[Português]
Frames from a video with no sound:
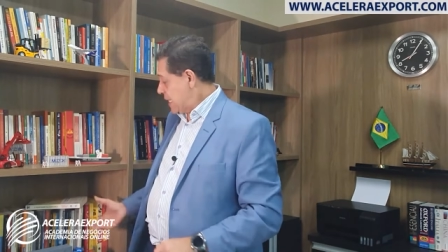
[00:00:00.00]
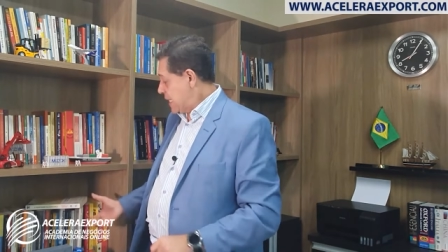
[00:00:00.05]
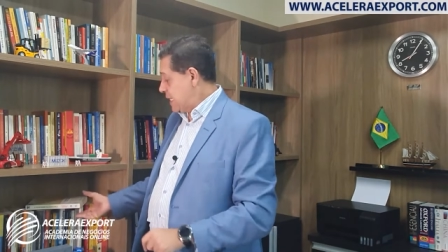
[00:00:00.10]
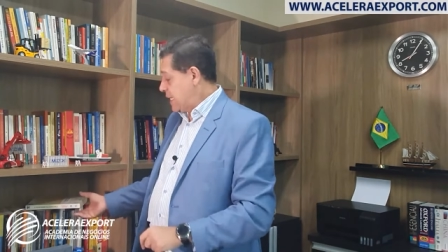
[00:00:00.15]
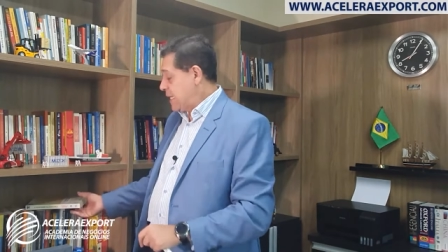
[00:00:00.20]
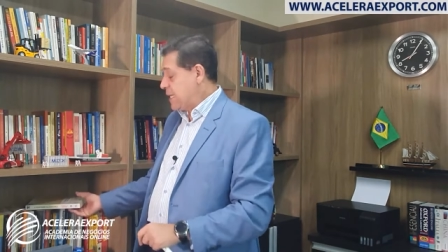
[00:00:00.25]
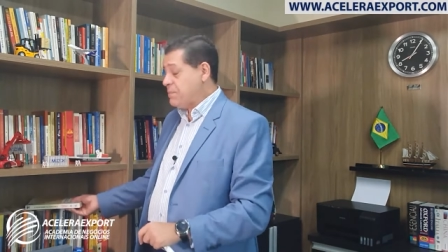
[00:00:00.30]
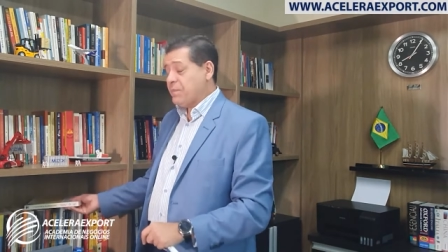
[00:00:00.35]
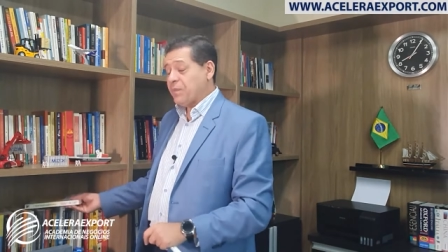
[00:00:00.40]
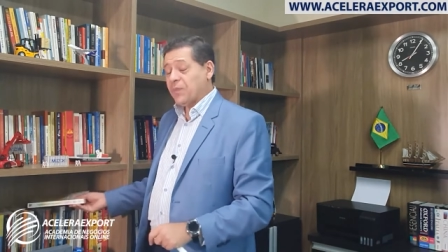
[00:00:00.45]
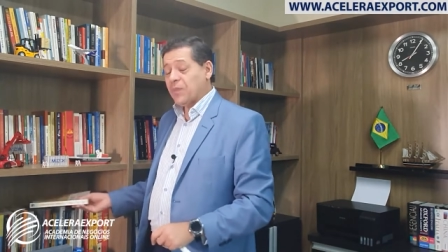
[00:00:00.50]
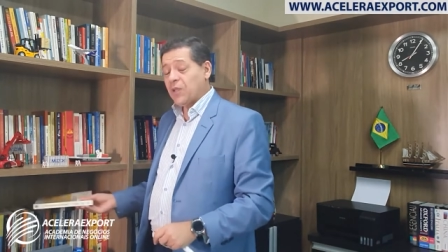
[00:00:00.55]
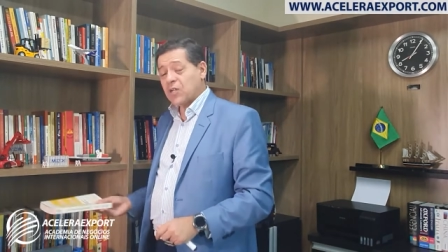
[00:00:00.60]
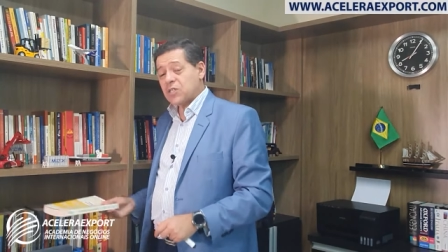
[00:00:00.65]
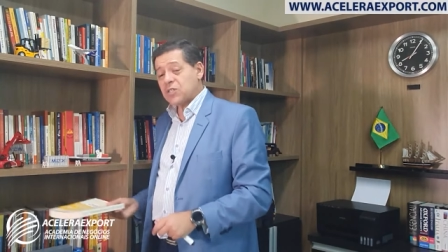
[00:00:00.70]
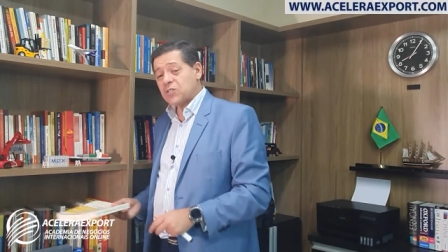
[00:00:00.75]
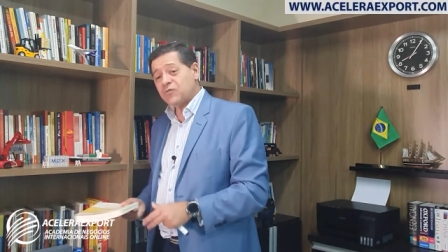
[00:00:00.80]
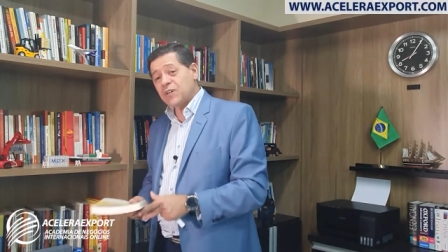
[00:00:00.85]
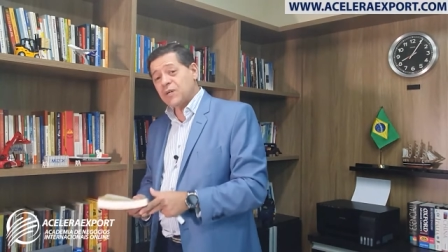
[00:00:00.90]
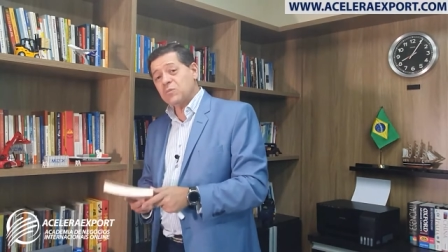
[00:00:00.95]
E
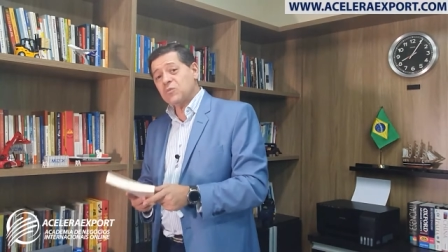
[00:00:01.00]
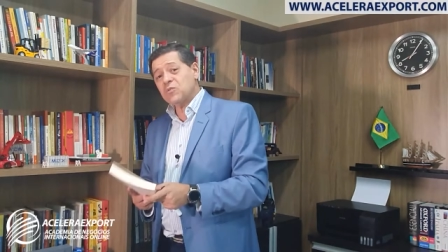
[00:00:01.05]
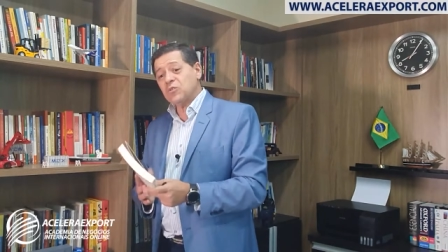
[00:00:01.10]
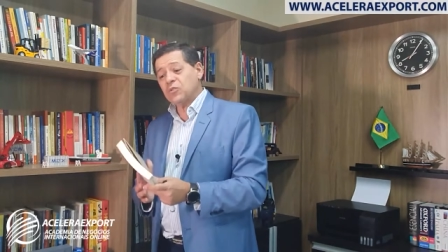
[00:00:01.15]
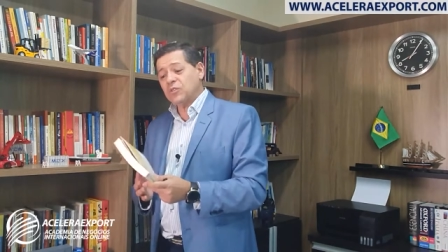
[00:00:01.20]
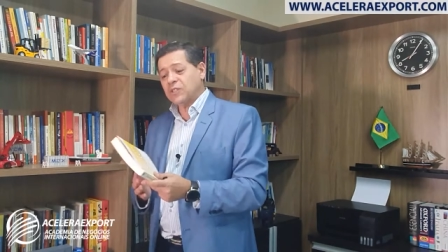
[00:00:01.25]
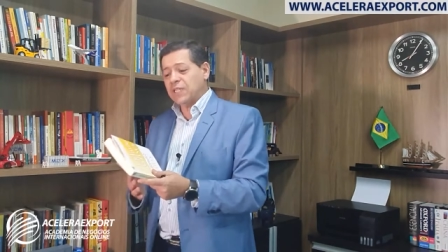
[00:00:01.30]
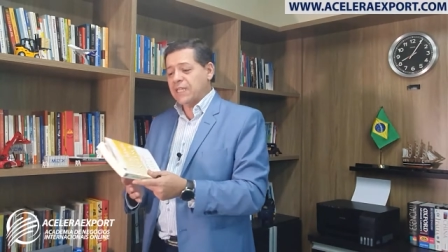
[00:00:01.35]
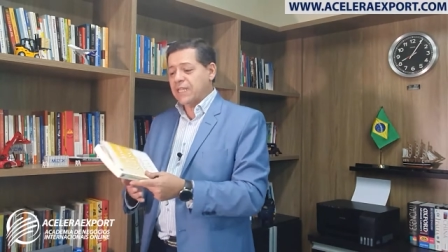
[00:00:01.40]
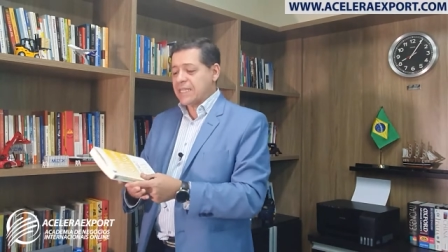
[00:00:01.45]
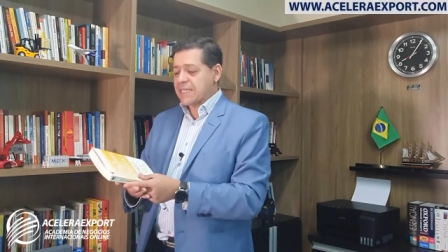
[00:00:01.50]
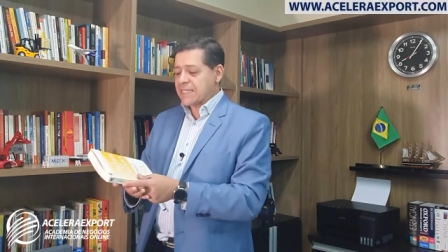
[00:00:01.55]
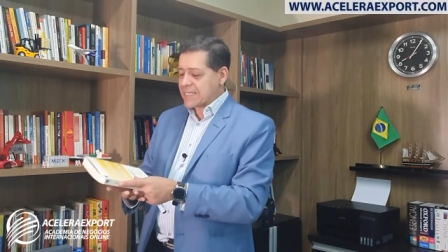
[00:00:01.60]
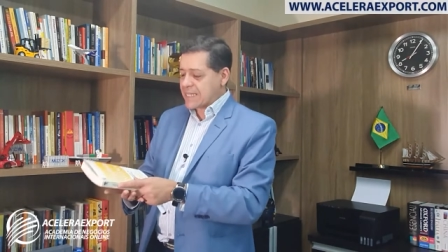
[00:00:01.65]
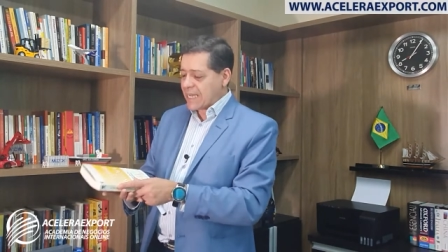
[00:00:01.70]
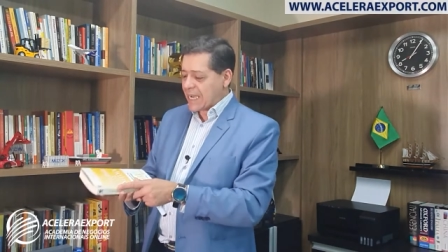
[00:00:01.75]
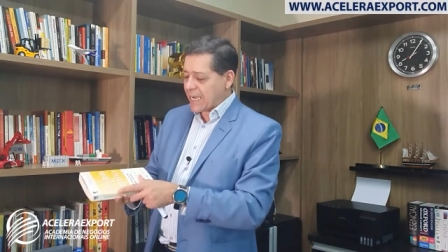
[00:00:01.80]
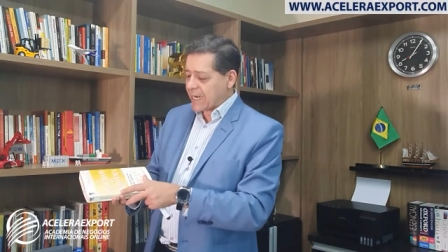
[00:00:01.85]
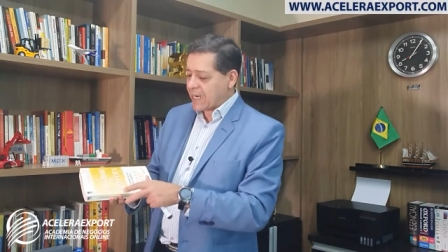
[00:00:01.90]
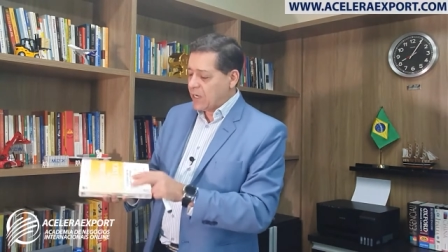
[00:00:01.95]
nós vamos
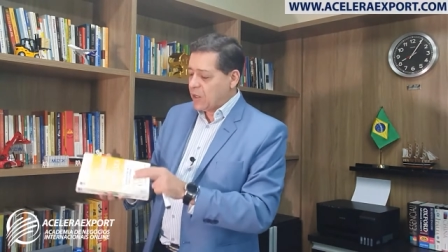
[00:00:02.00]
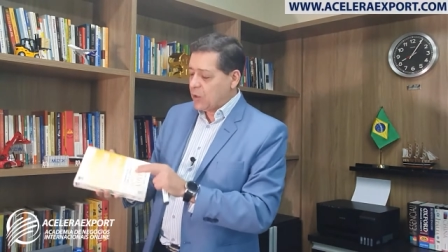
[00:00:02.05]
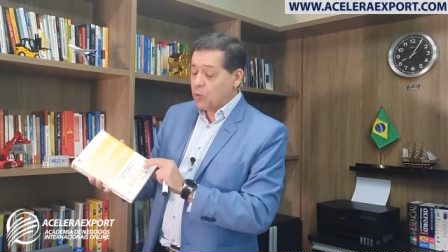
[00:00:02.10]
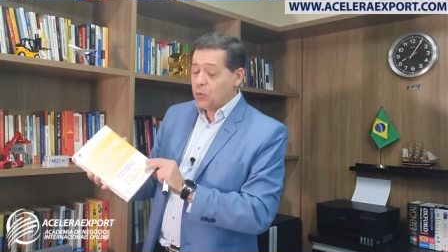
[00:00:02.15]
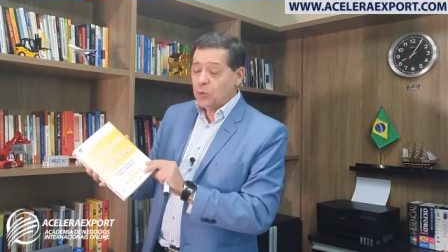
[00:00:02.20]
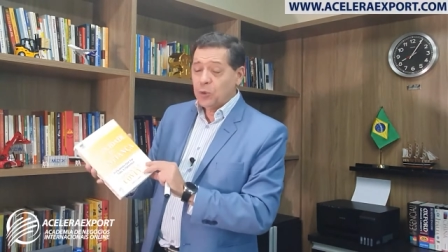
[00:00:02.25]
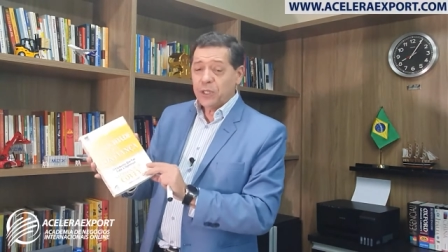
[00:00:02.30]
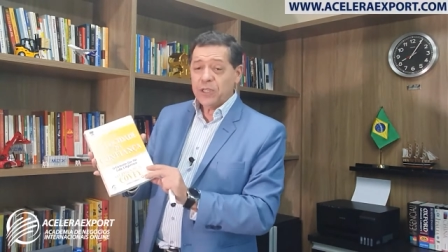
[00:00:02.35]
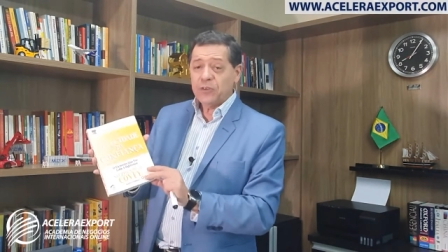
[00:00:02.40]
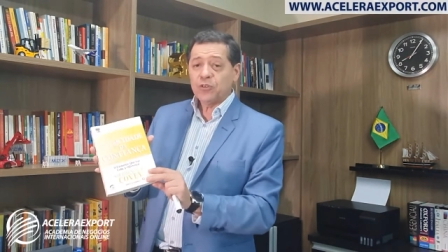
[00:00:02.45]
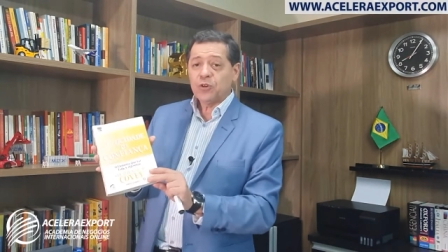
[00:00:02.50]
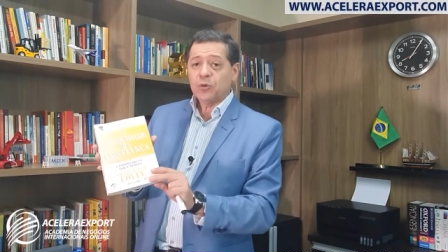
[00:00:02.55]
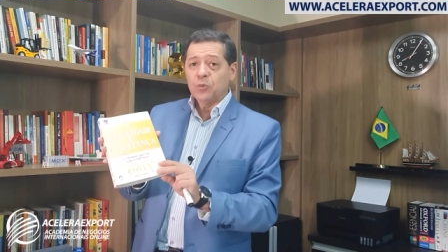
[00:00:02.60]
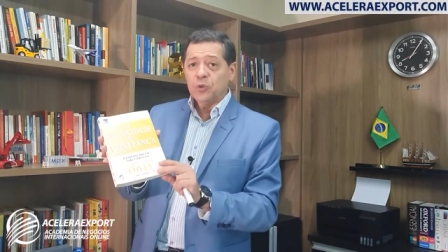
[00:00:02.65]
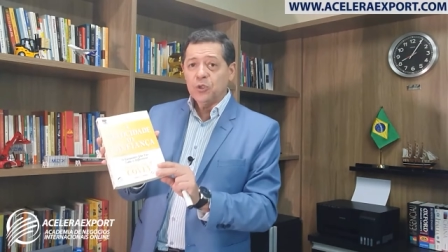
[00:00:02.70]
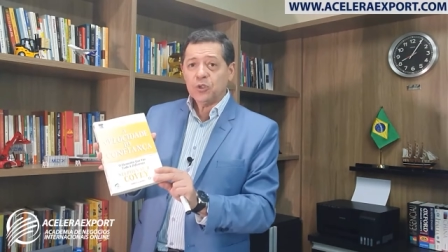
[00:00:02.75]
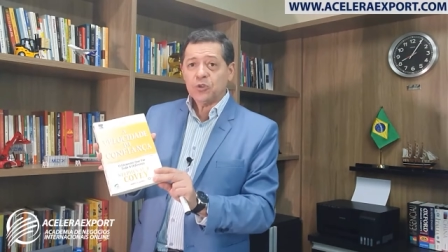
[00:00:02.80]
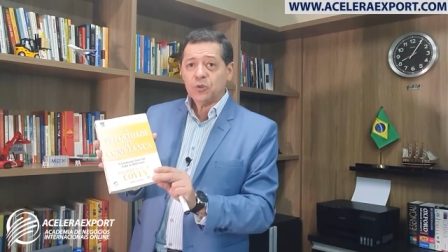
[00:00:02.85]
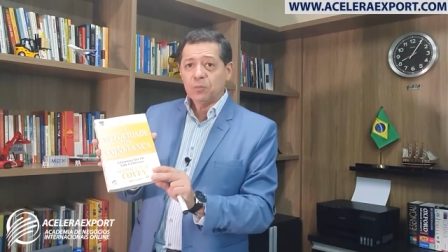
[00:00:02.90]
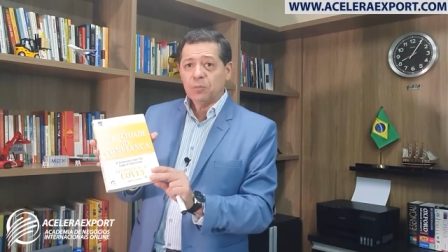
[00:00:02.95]
utilizar um livro
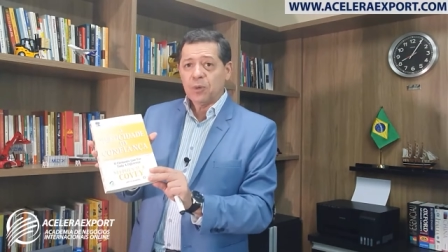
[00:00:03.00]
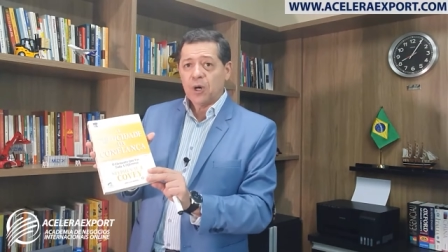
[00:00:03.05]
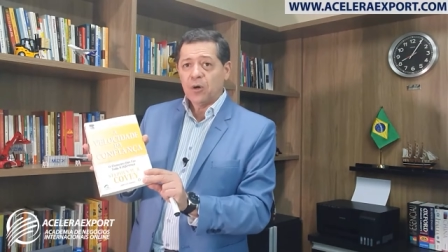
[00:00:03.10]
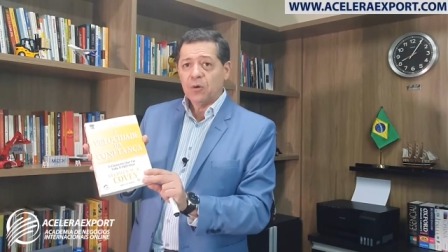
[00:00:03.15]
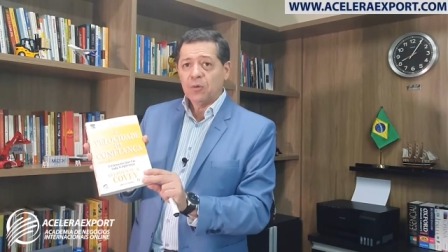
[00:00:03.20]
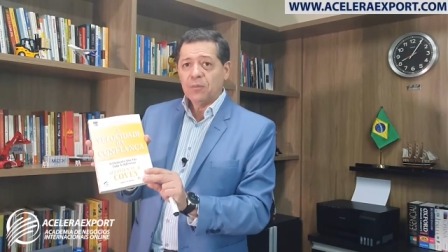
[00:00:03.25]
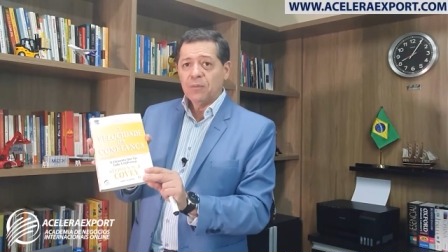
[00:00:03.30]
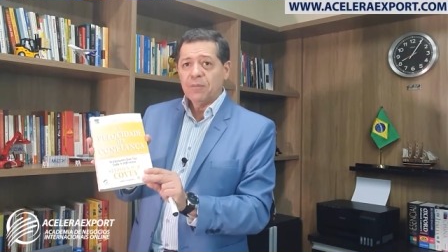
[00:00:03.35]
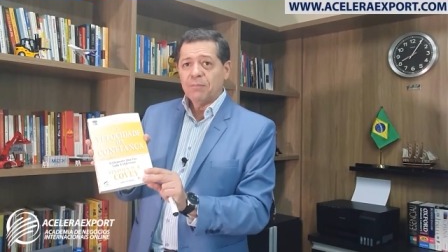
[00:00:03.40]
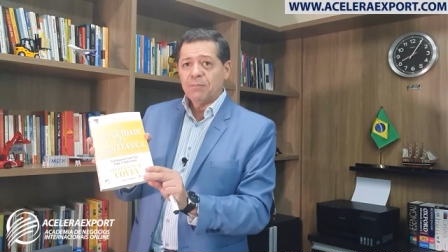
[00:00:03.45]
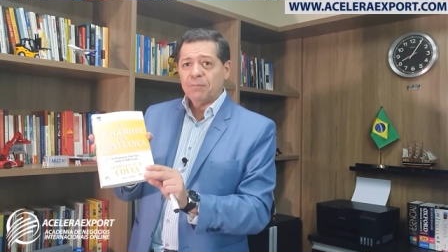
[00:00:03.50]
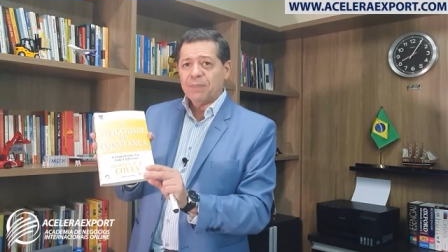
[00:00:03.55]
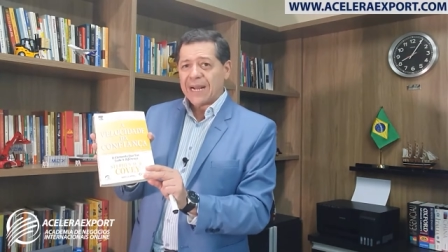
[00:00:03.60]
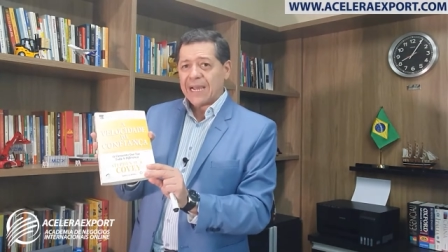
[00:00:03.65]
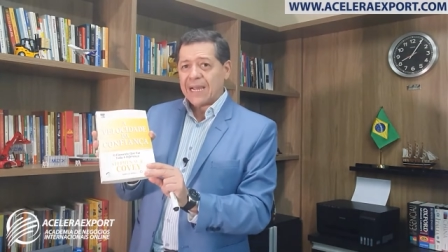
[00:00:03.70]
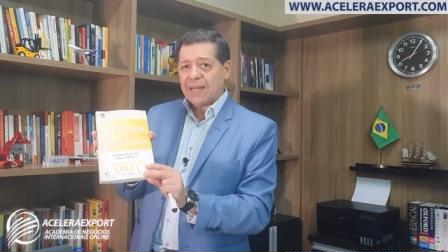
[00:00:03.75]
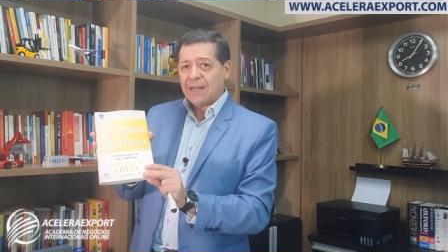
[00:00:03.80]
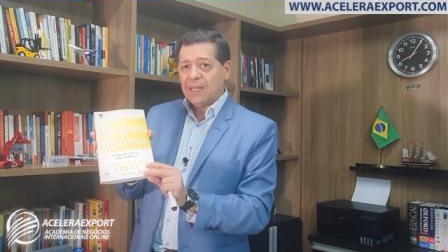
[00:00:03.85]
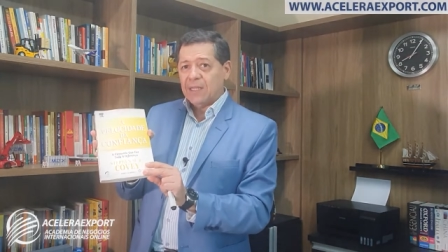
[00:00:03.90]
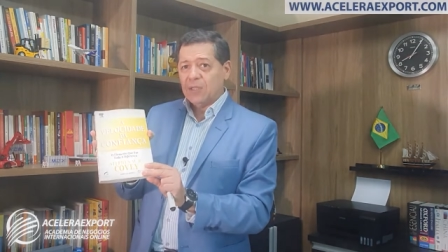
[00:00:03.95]
muito bom
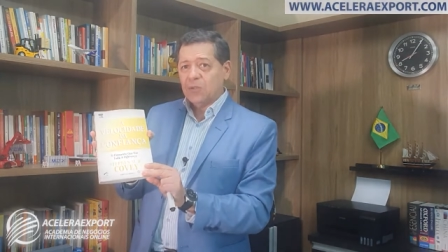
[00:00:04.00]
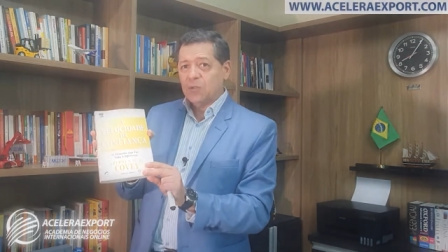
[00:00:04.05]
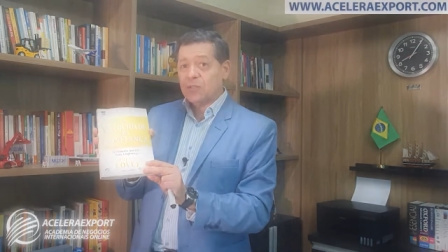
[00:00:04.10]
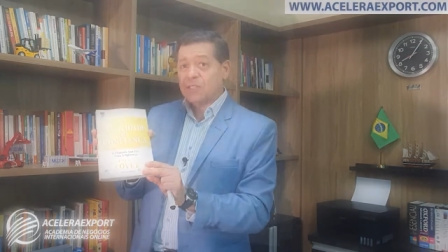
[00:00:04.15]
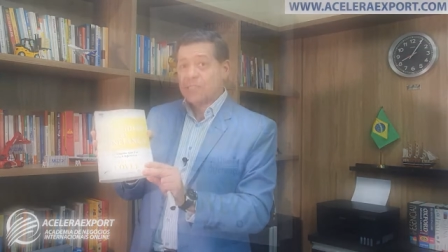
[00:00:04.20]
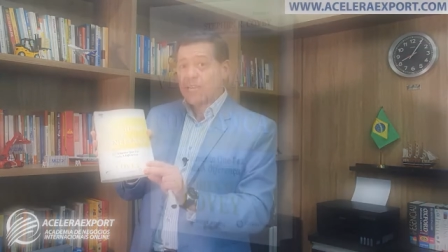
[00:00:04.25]
para nos